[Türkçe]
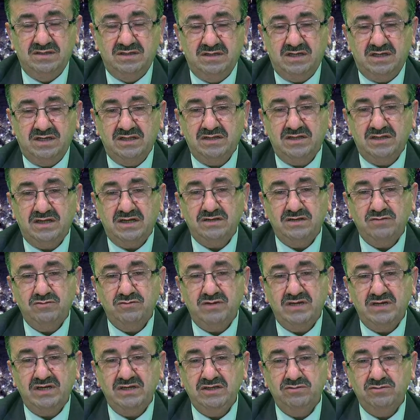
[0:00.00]
Allahu
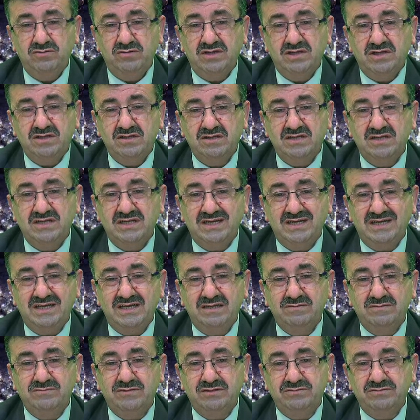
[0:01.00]
veliyyullezine
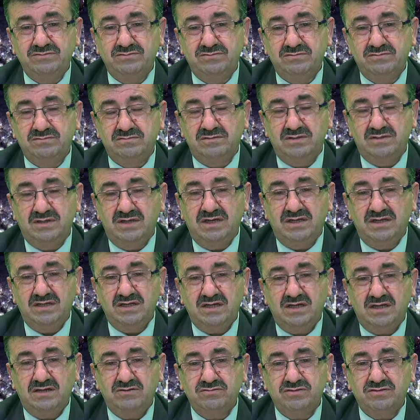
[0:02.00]
amenu.
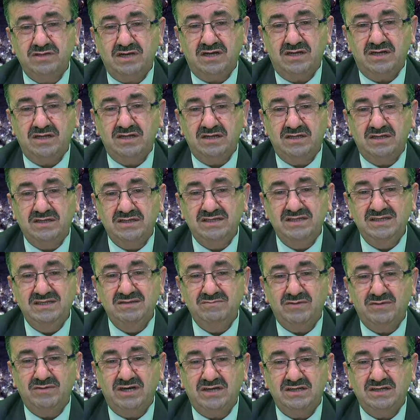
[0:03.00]
Allahu Teala iman